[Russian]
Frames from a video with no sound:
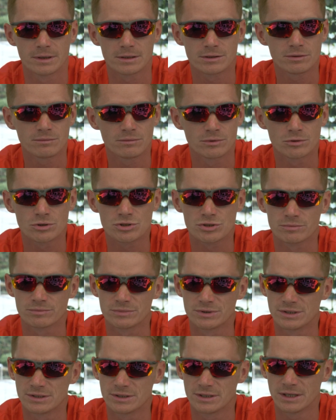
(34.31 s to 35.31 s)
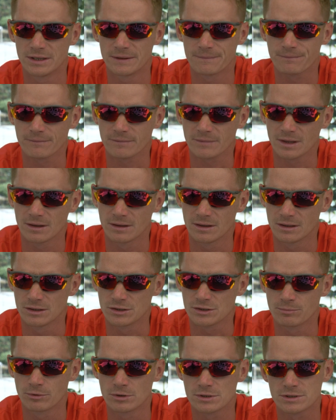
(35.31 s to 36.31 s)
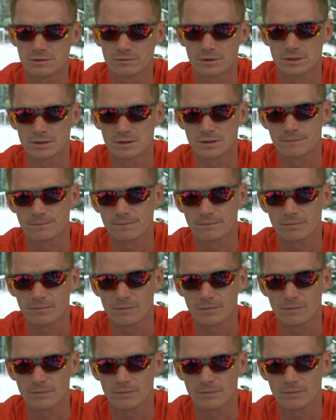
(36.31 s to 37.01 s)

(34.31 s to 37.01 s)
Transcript: Поэтому мы учим детей э, использовать